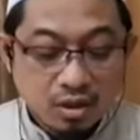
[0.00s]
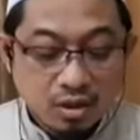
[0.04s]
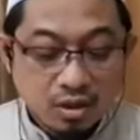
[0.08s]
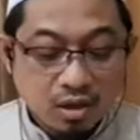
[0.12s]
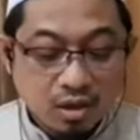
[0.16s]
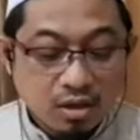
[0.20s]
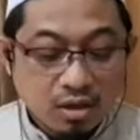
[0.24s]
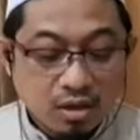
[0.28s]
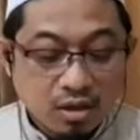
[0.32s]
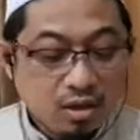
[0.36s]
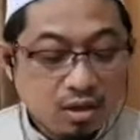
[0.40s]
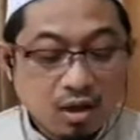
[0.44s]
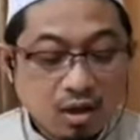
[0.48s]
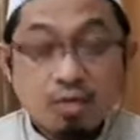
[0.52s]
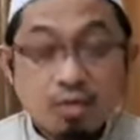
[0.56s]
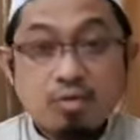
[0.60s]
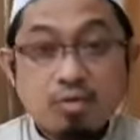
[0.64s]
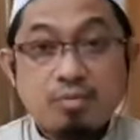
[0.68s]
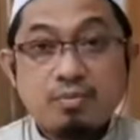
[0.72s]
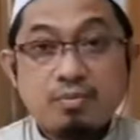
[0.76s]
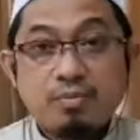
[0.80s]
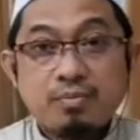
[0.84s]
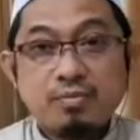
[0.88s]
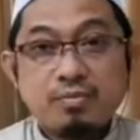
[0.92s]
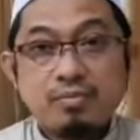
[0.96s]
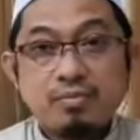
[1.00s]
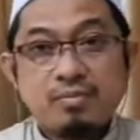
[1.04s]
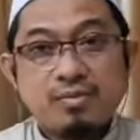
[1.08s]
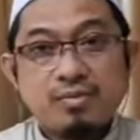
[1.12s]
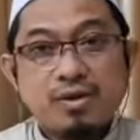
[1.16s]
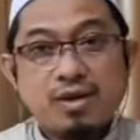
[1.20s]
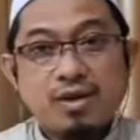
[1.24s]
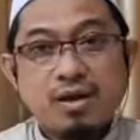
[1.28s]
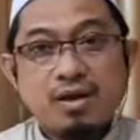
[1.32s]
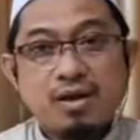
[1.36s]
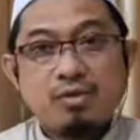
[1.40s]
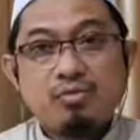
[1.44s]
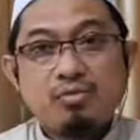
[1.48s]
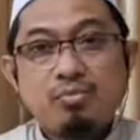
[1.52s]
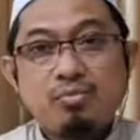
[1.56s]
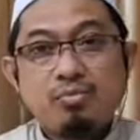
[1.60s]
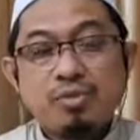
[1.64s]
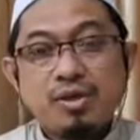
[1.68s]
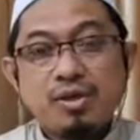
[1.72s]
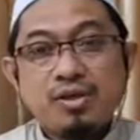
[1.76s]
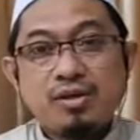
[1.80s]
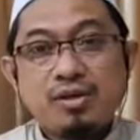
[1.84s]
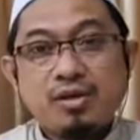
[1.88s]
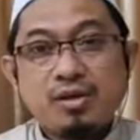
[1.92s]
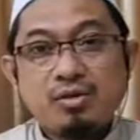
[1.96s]
ayil Arab. Ya, al
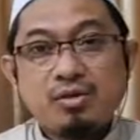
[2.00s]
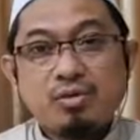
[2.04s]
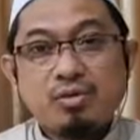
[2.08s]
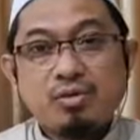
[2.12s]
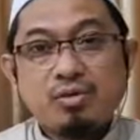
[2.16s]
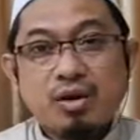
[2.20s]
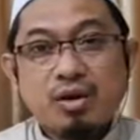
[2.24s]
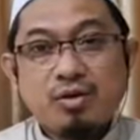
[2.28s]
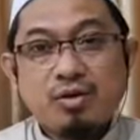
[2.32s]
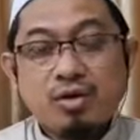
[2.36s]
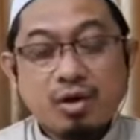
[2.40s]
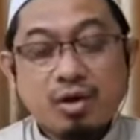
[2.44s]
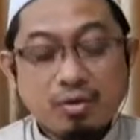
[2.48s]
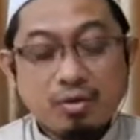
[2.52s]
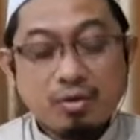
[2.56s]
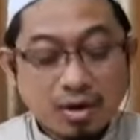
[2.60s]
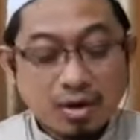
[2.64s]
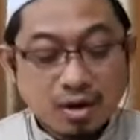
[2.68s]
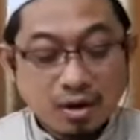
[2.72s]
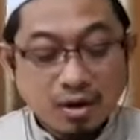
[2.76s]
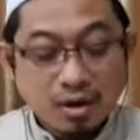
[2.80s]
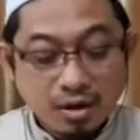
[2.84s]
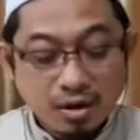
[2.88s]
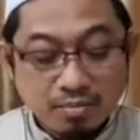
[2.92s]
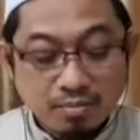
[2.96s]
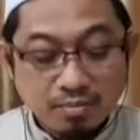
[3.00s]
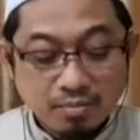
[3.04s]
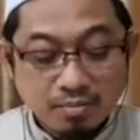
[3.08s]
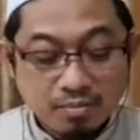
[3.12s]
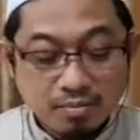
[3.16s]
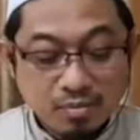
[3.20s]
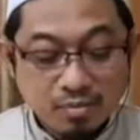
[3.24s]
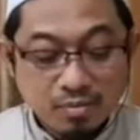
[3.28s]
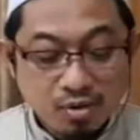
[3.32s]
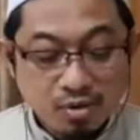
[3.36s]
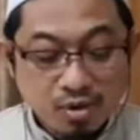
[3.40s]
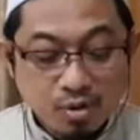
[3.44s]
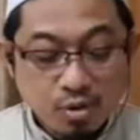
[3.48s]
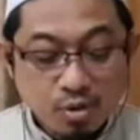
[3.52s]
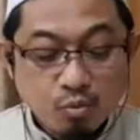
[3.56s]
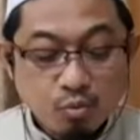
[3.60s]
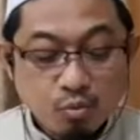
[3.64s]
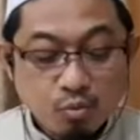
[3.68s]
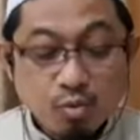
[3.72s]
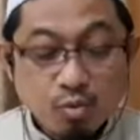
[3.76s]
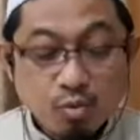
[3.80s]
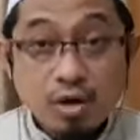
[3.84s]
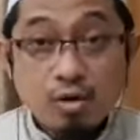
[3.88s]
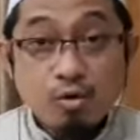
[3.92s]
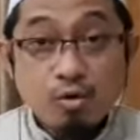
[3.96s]
ummi itu adalah orang-orang Arab.
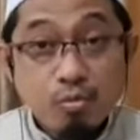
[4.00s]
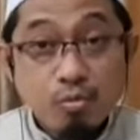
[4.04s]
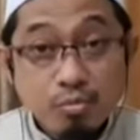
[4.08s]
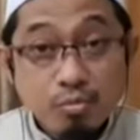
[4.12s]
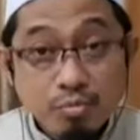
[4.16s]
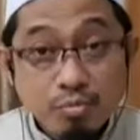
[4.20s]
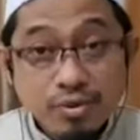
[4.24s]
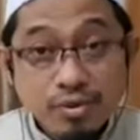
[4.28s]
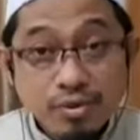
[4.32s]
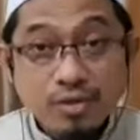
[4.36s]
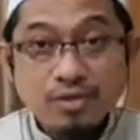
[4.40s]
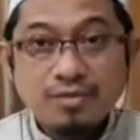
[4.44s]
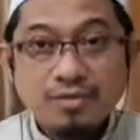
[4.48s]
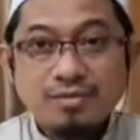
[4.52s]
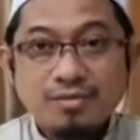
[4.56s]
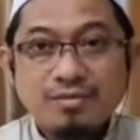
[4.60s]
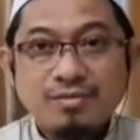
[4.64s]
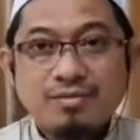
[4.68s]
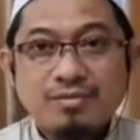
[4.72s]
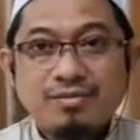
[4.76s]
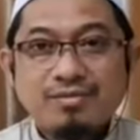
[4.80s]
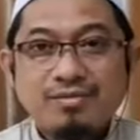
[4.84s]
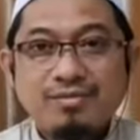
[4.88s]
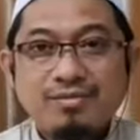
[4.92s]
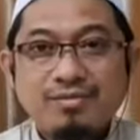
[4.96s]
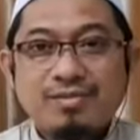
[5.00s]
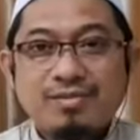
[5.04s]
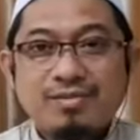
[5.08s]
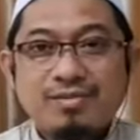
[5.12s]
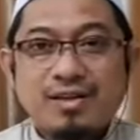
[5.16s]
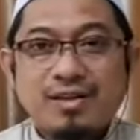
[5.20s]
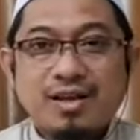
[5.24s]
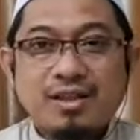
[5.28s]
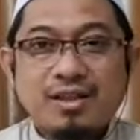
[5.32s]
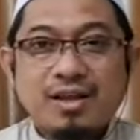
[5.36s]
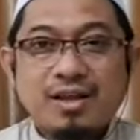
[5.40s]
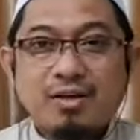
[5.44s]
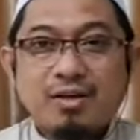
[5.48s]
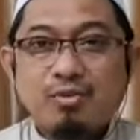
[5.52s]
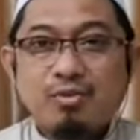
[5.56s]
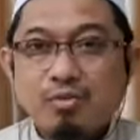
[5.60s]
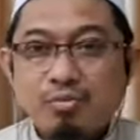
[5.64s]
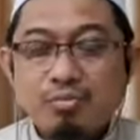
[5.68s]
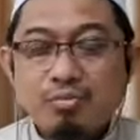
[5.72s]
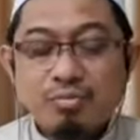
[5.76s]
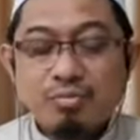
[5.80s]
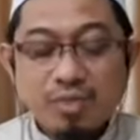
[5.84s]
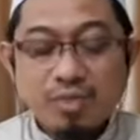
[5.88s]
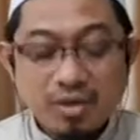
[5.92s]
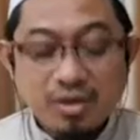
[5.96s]
Wal ummi kata
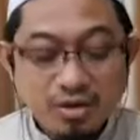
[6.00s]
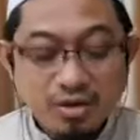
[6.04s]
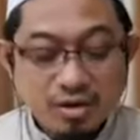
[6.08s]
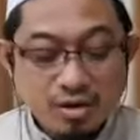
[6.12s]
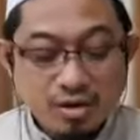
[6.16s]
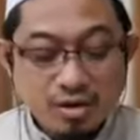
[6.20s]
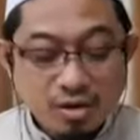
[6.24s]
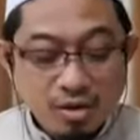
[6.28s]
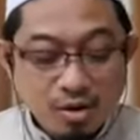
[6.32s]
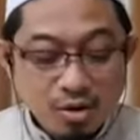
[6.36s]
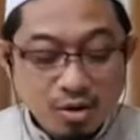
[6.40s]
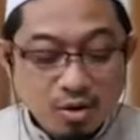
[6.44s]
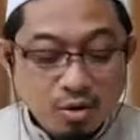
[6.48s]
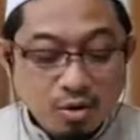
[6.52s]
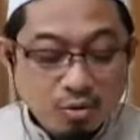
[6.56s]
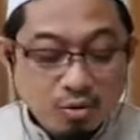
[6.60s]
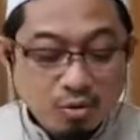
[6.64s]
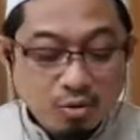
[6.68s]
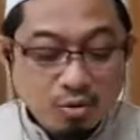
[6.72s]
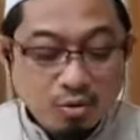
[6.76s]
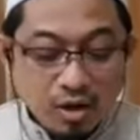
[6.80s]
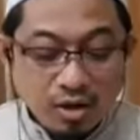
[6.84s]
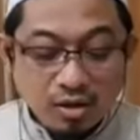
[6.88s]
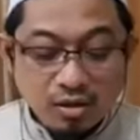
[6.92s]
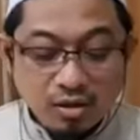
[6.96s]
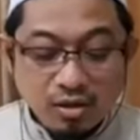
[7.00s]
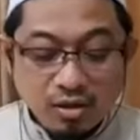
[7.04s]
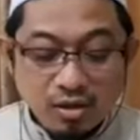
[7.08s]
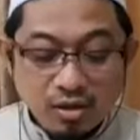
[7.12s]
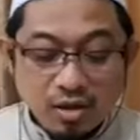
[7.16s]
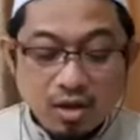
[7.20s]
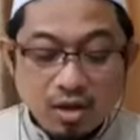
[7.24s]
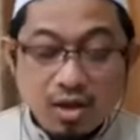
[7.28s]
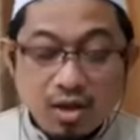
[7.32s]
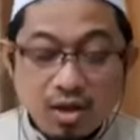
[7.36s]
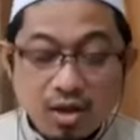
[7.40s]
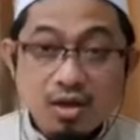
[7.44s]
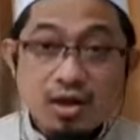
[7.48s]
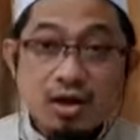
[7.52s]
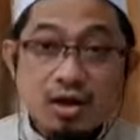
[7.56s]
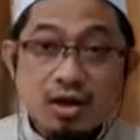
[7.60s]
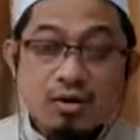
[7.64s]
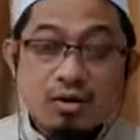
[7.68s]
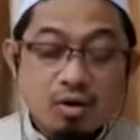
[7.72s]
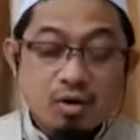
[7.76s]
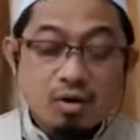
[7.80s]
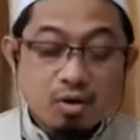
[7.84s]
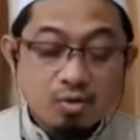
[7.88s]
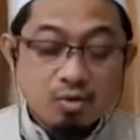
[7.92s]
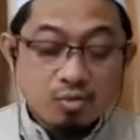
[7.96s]
ummi huwallazi la
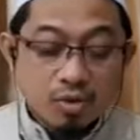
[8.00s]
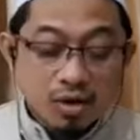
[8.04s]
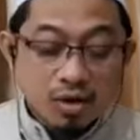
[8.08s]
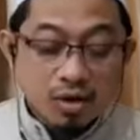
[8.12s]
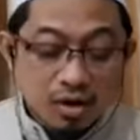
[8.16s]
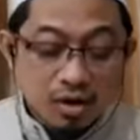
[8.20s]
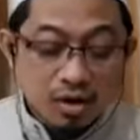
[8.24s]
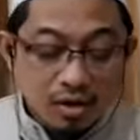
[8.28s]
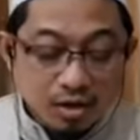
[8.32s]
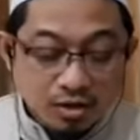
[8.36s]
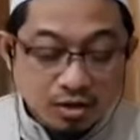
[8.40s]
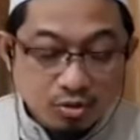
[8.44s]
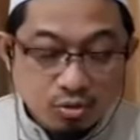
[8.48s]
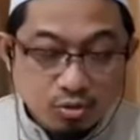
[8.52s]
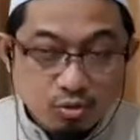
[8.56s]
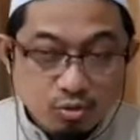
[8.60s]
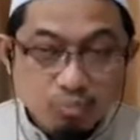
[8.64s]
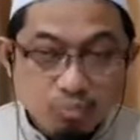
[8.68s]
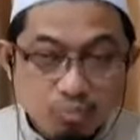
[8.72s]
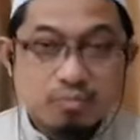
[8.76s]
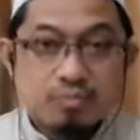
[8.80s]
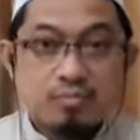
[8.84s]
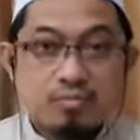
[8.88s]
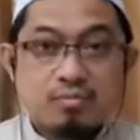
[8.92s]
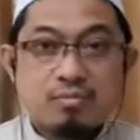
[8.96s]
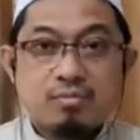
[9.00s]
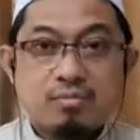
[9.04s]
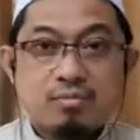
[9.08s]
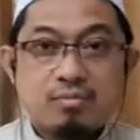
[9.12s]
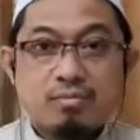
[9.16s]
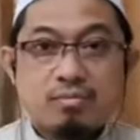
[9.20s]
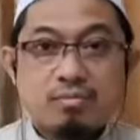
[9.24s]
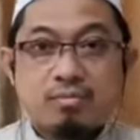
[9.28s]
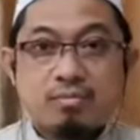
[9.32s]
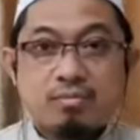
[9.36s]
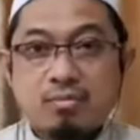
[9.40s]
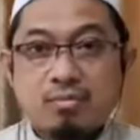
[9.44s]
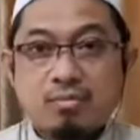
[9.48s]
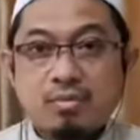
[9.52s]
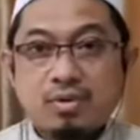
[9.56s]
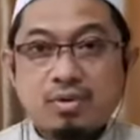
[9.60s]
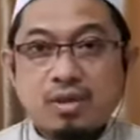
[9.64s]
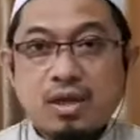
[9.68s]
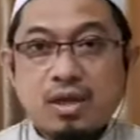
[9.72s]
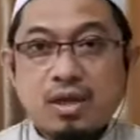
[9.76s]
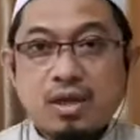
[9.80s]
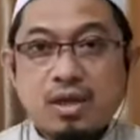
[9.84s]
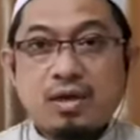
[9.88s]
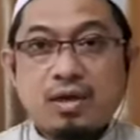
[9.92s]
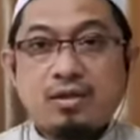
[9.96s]
yaqra wa la yaktub
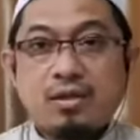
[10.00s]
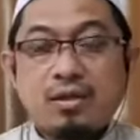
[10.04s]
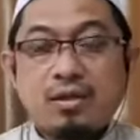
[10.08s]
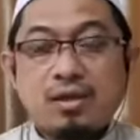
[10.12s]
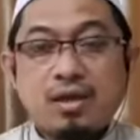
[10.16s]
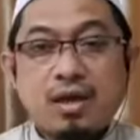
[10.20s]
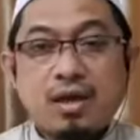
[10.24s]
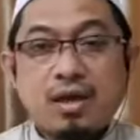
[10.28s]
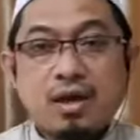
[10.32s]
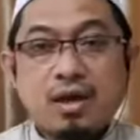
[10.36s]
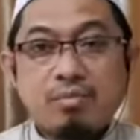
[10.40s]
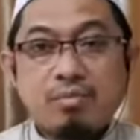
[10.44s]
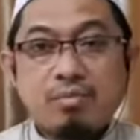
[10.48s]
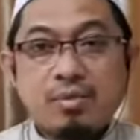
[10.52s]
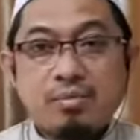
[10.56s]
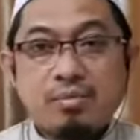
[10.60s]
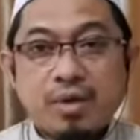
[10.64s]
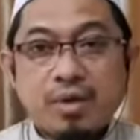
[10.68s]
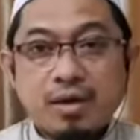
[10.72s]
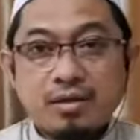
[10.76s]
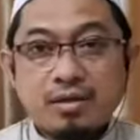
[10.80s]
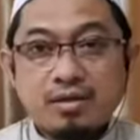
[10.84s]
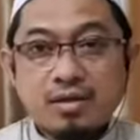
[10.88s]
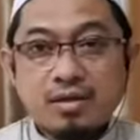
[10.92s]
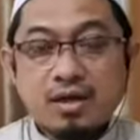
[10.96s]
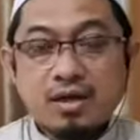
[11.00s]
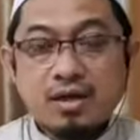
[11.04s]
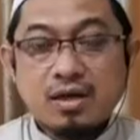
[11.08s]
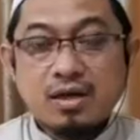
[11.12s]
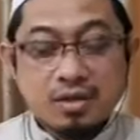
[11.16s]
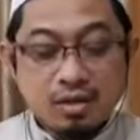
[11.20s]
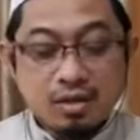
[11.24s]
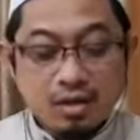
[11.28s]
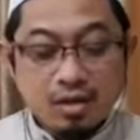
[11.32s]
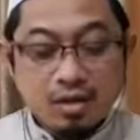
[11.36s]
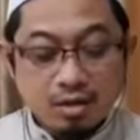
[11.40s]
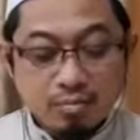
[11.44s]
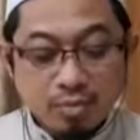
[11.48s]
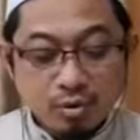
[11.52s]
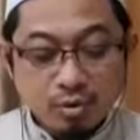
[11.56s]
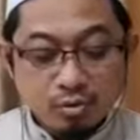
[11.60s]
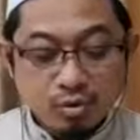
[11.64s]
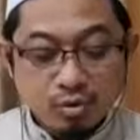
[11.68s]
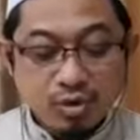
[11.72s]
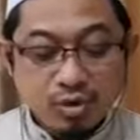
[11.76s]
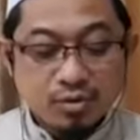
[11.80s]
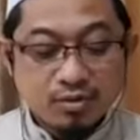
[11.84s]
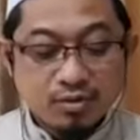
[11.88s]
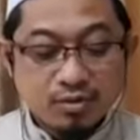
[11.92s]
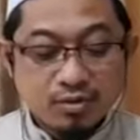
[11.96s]
yang tidak membaca, tidak
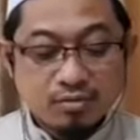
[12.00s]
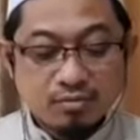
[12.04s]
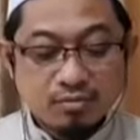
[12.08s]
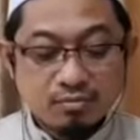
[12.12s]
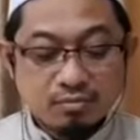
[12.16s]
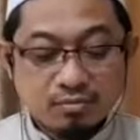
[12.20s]
menulis.